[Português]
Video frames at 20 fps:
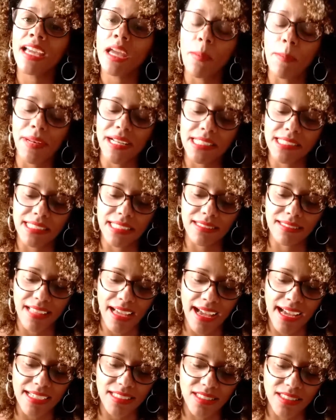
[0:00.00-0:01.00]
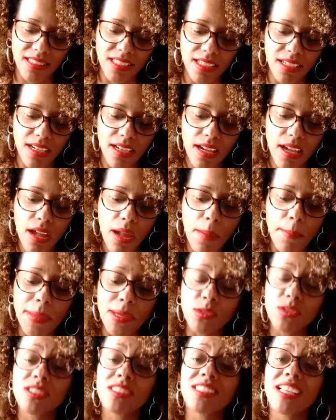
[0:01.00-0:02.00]
representasse.
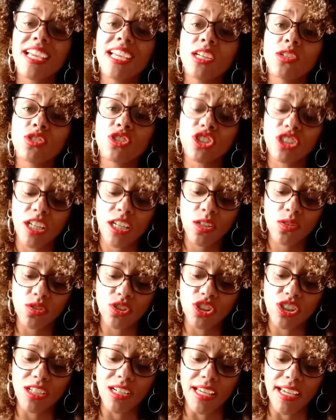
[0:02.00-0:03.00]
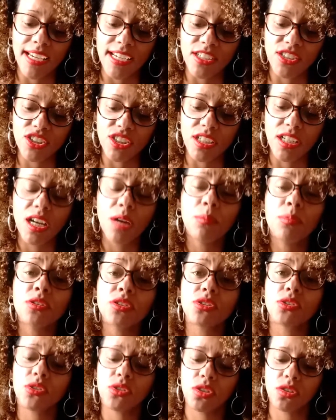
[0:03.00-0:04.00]
Meus seios cheios de leite por
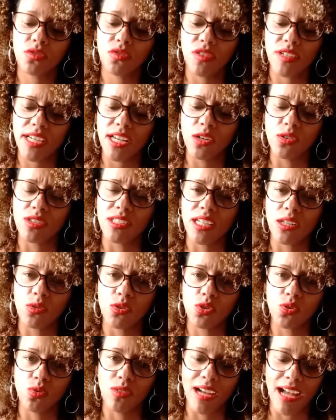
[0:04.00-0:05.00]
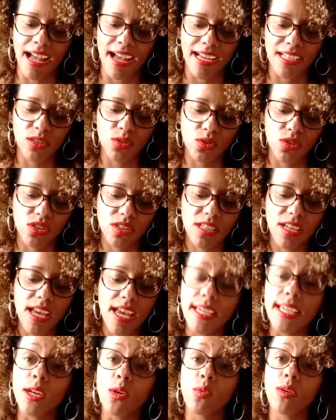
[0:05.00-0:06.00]
seus filhos eram sugados,
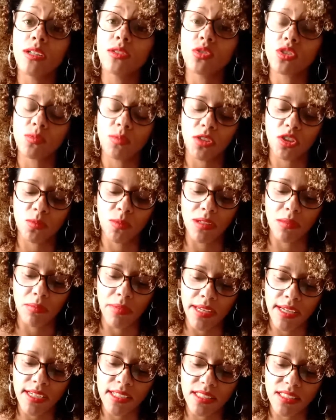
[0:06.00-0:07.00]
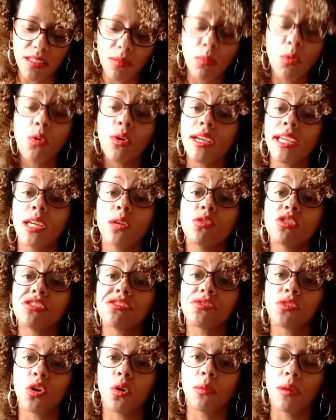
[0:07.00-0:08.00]
enquanto os meus bebês morriam de
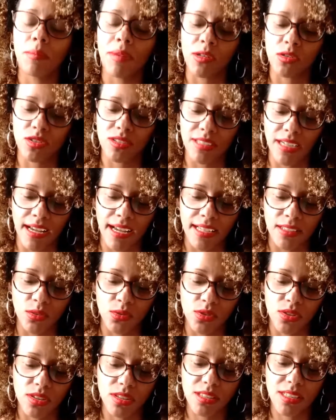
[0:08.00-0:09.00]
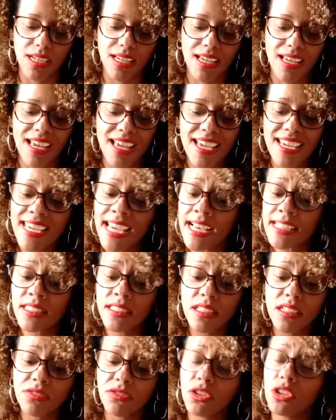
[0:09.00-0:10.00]
fome e maus tratos. E
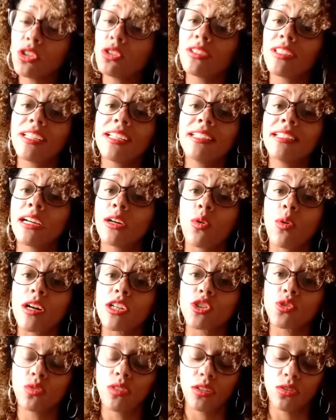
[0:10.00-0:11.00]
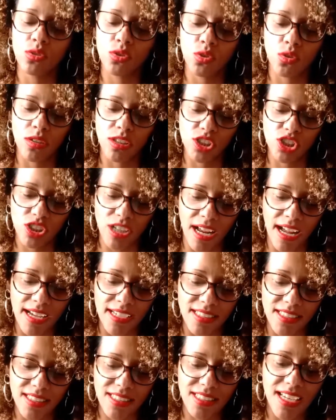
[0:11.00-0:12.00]
assim fui nutrida com a ajuda dos
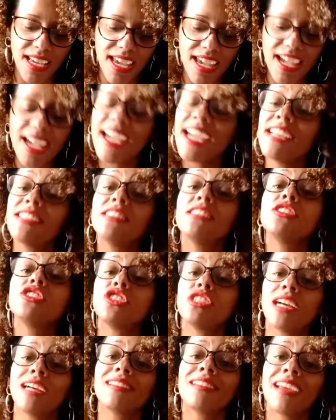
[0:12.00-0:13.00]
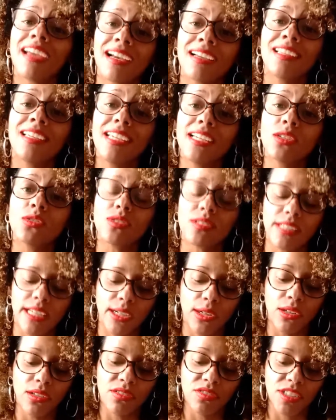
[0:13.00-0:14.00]
orixás. Resisti até aqui no
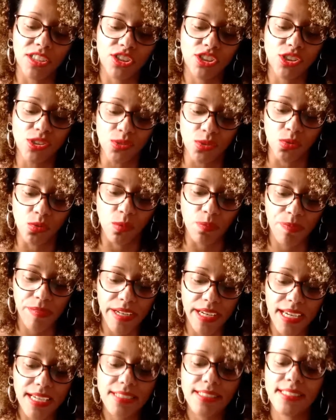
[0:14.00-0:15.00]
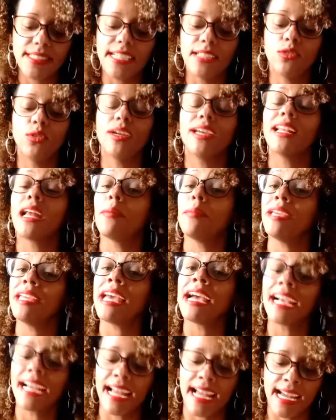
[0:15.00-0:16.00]
século XXI, sendo que na
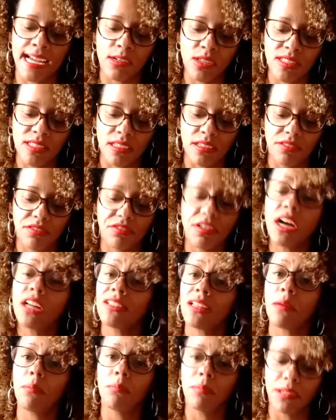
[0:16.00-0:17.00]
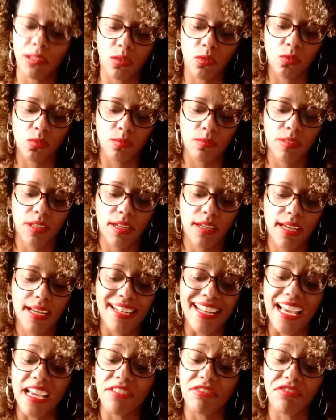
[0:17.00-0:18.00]
minha casa falta pão,
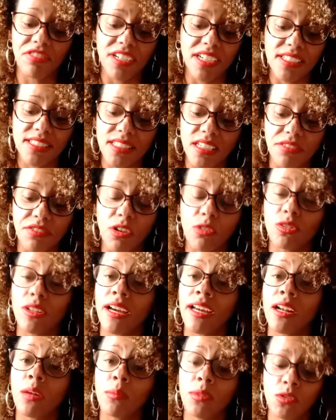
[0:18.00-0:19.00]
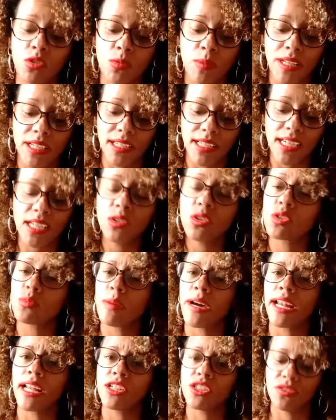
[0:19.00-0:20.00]
na infância, faltaram-me os brinquedos
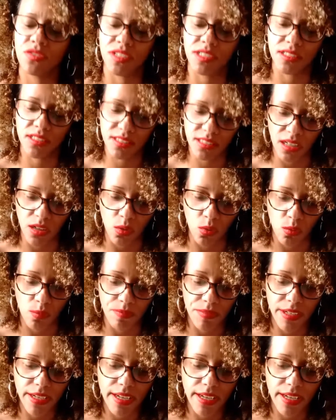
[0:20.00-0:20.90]
para a diversão.